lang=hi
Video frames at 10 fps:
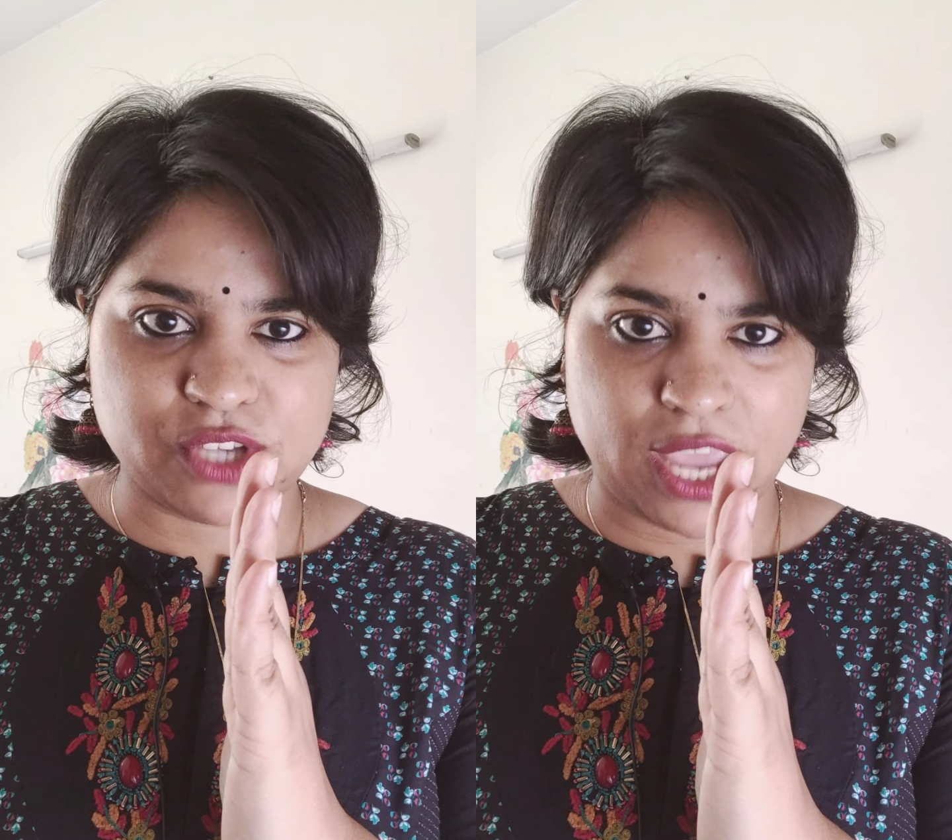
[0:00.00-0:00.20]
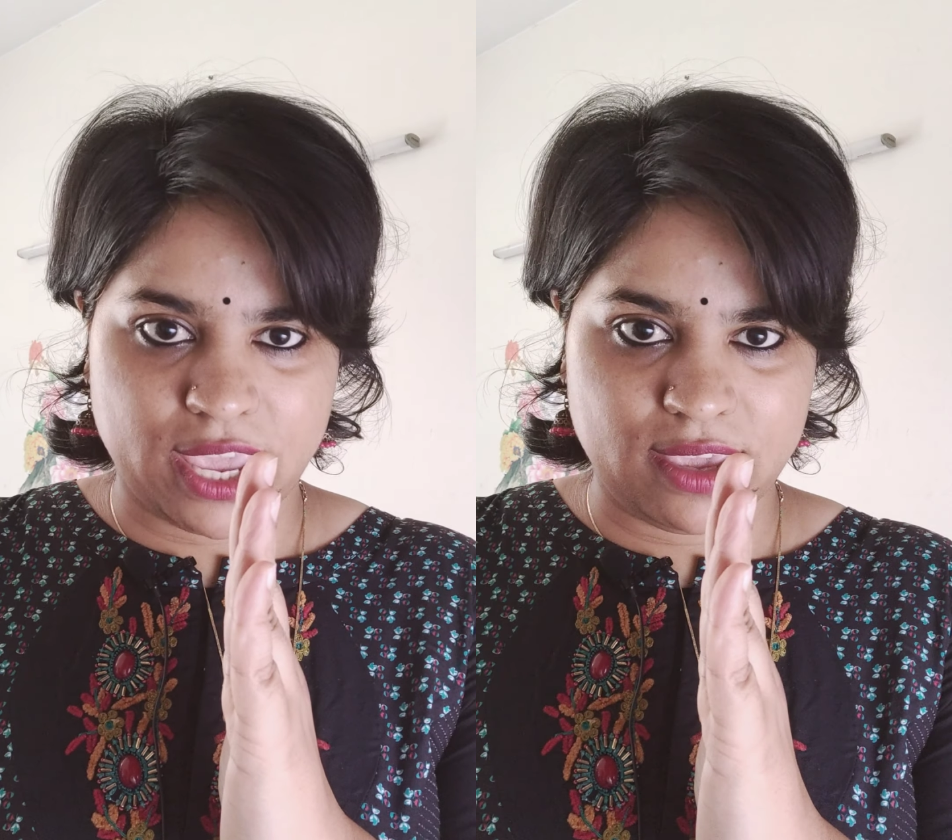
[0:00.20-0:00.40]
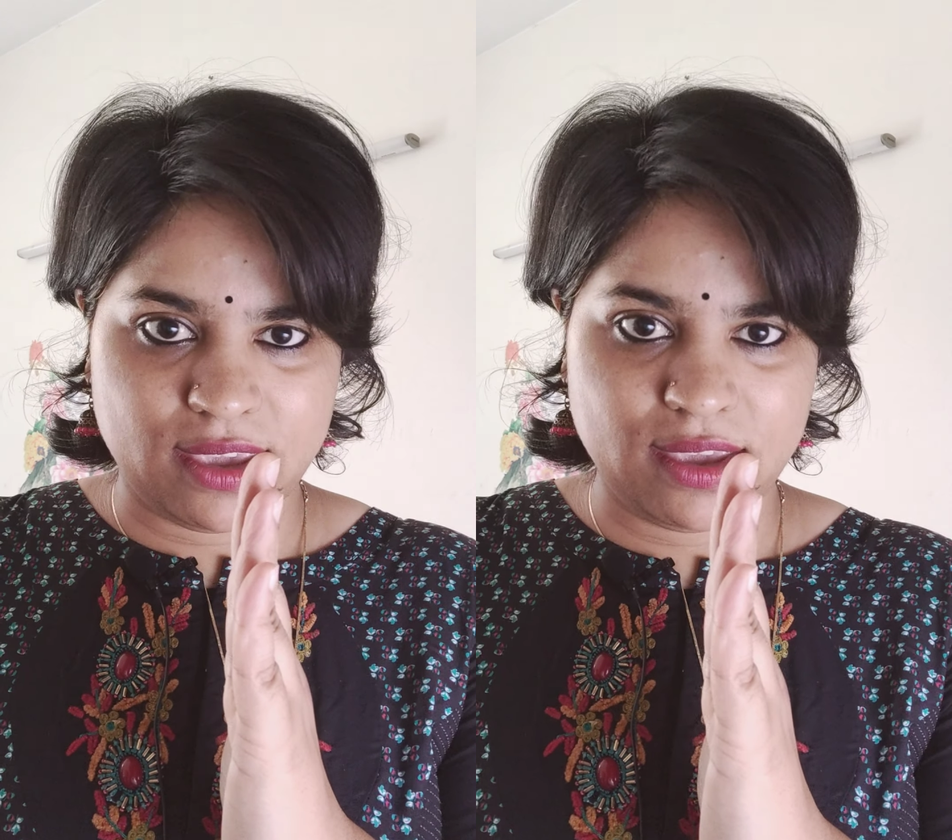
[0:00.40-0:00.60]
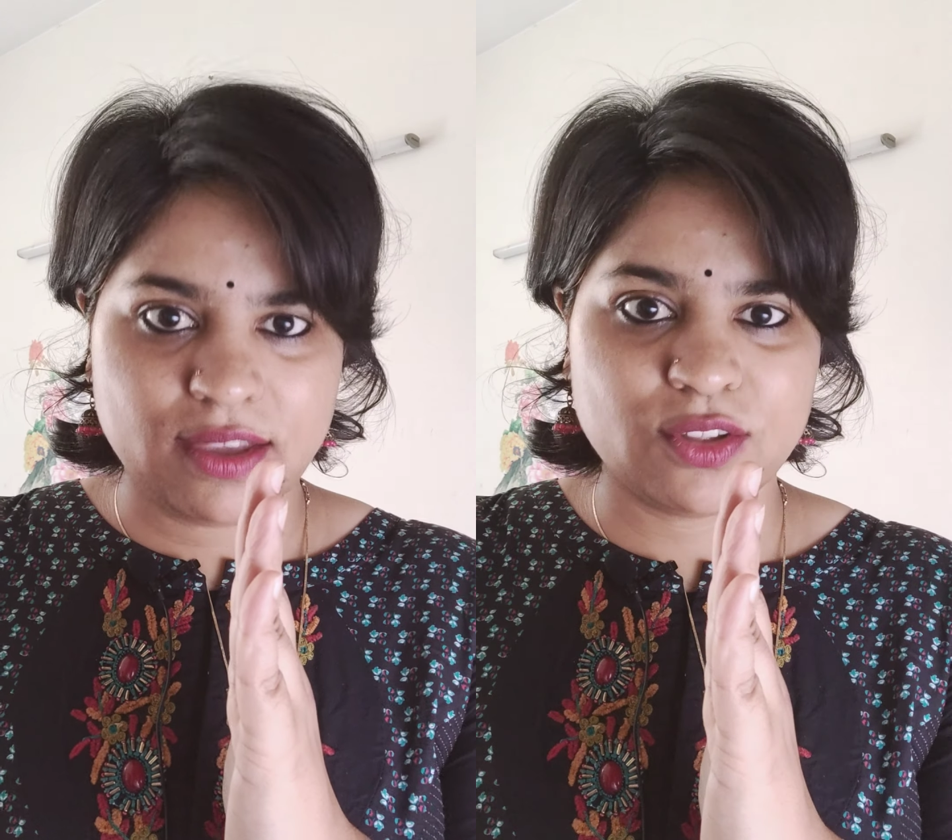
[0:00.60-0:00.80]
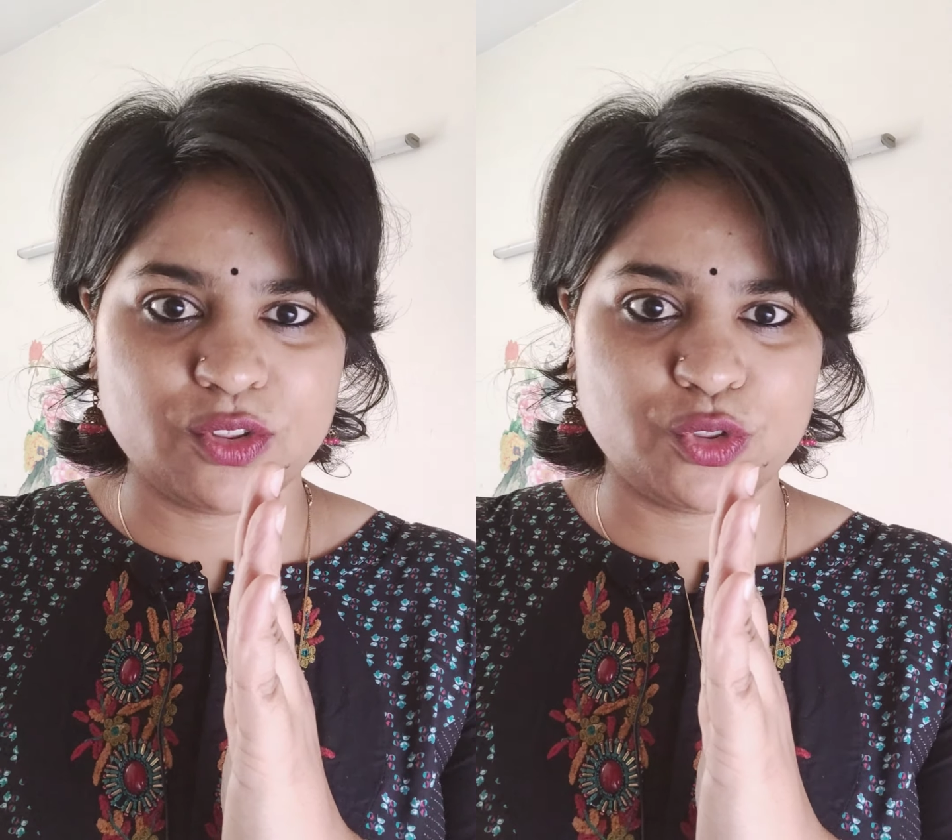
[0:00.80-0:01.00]
जाएंगे
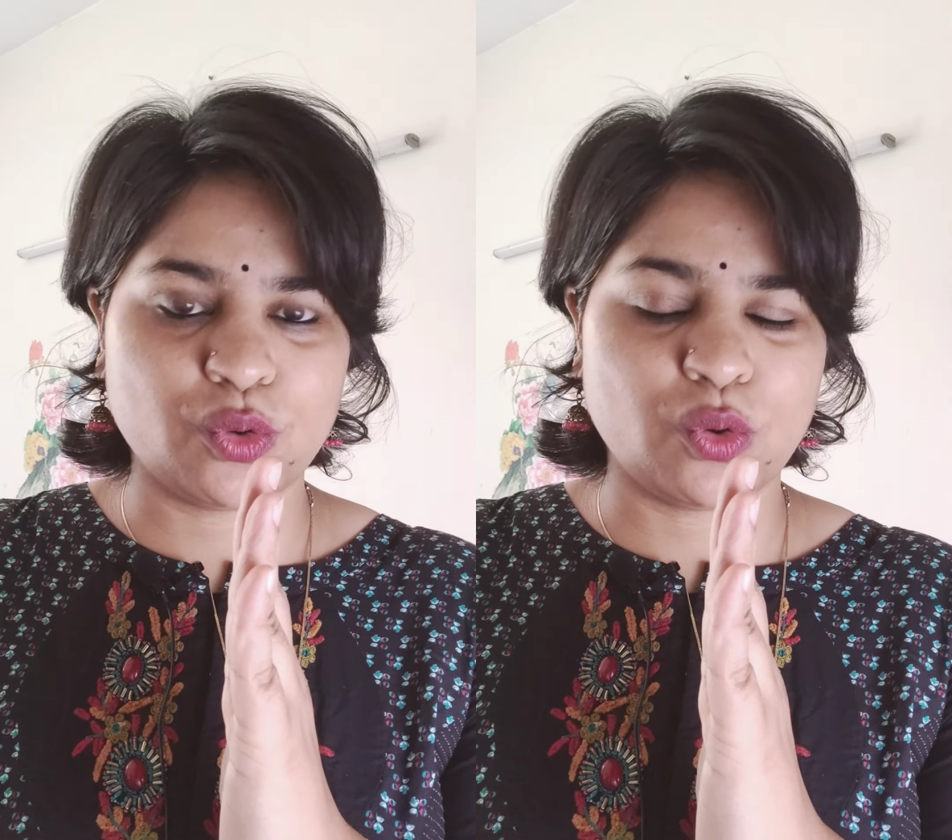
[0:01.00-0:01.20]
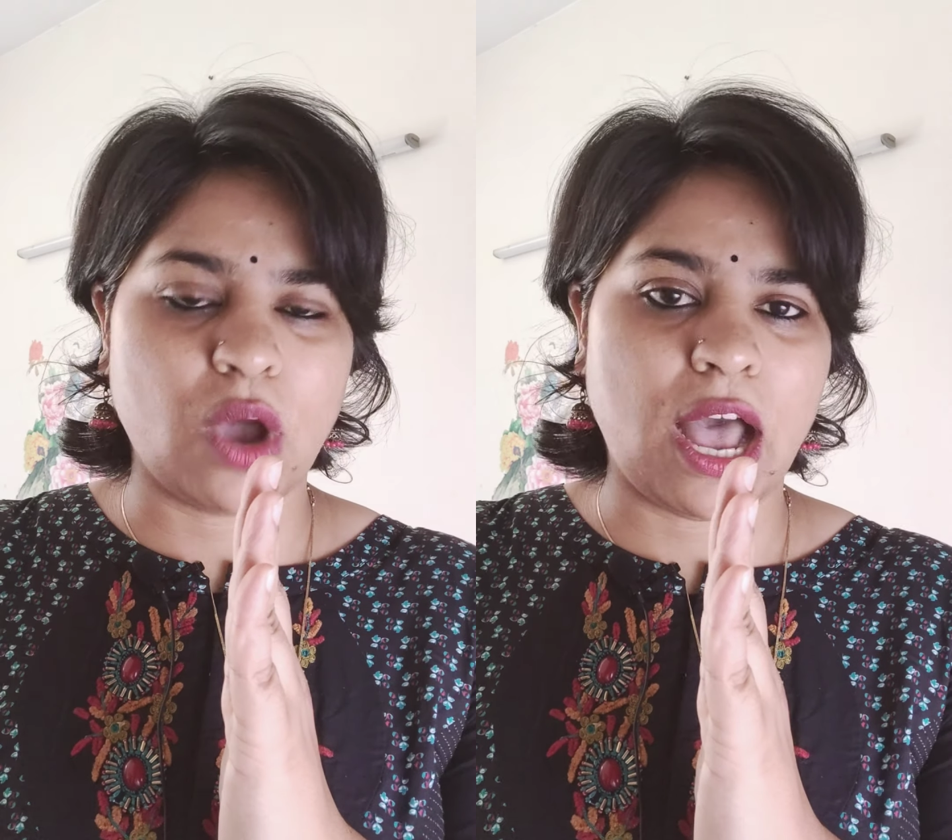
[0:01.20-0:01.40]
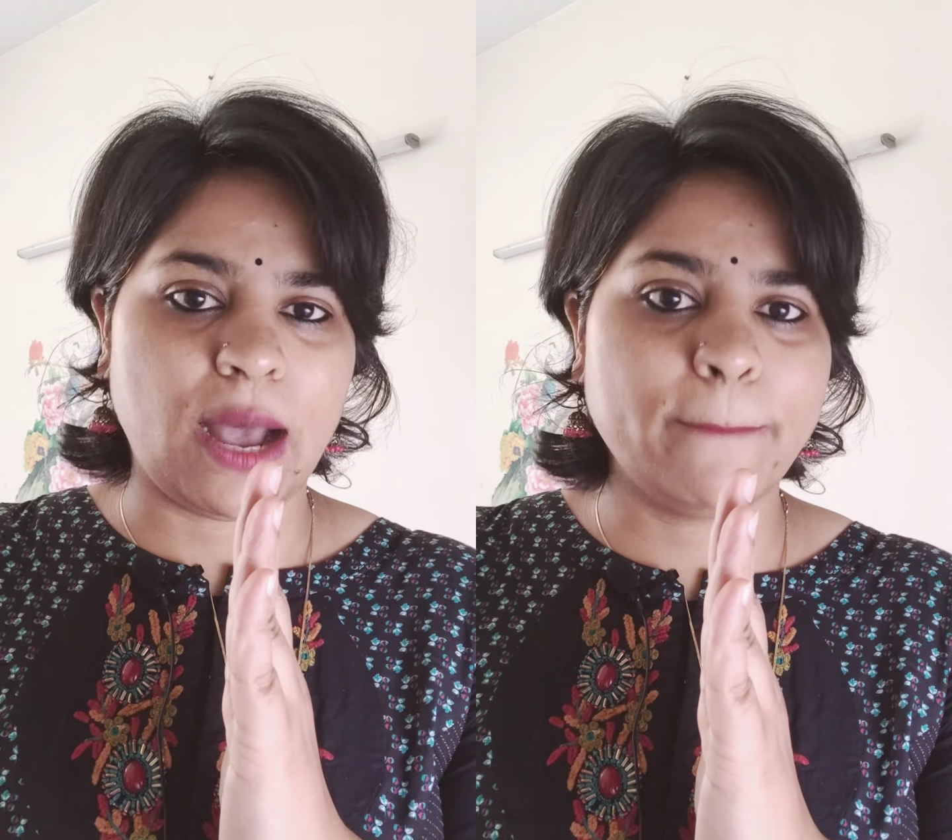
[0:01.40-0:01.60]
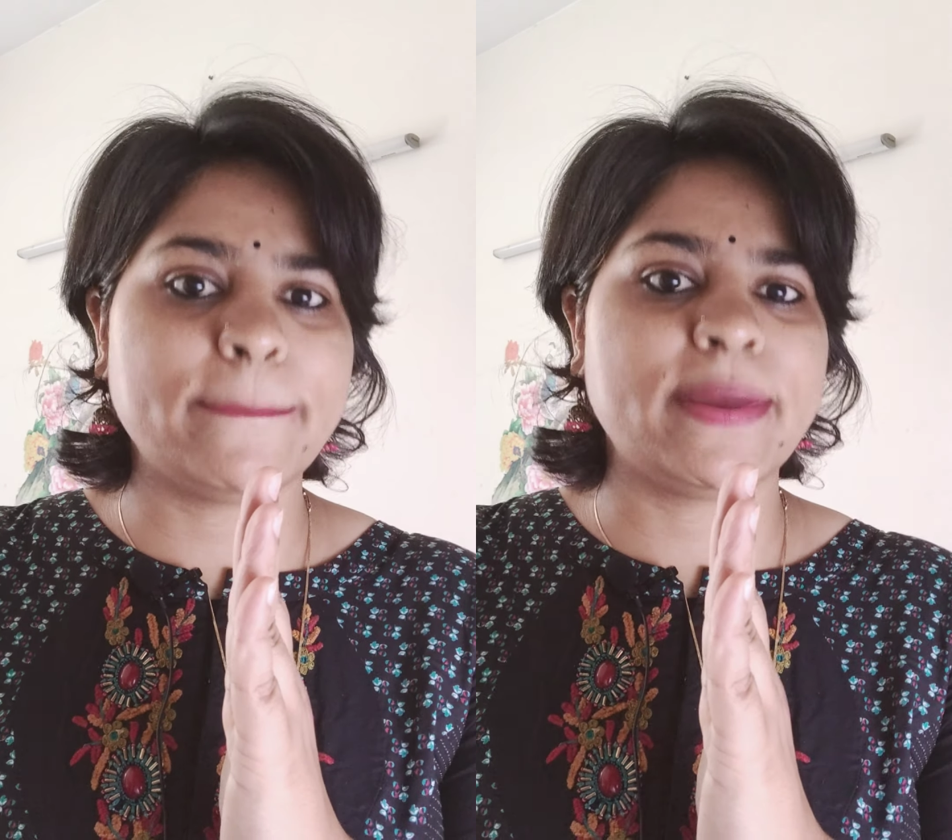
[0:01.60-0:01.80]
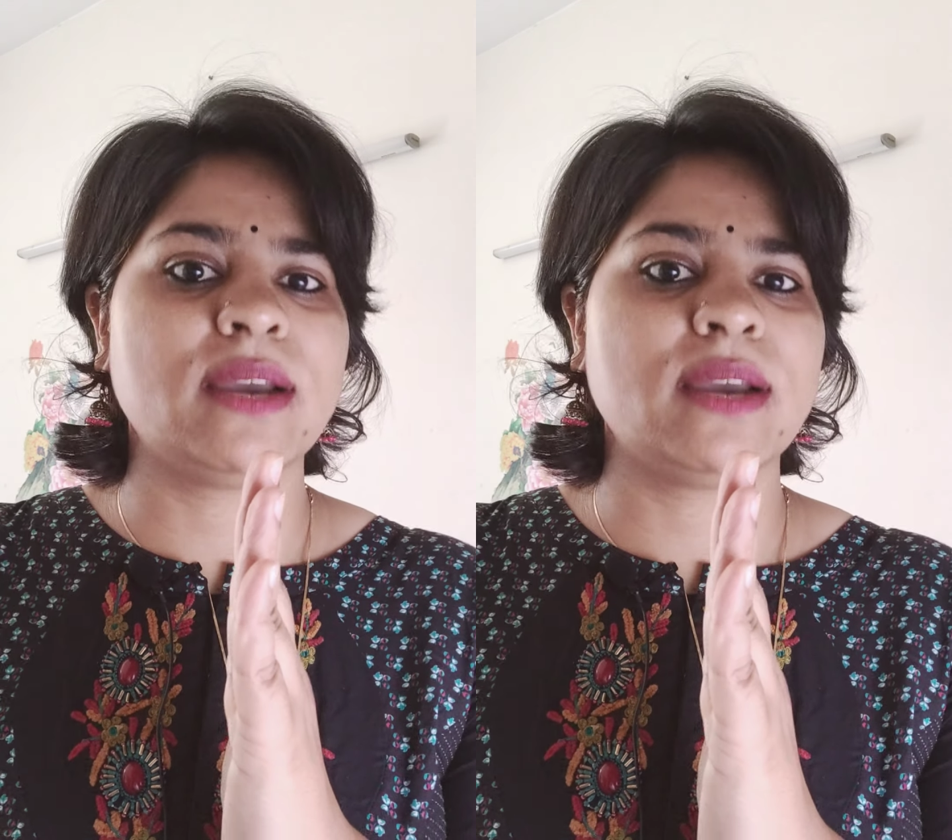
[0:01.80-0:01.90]
तो आप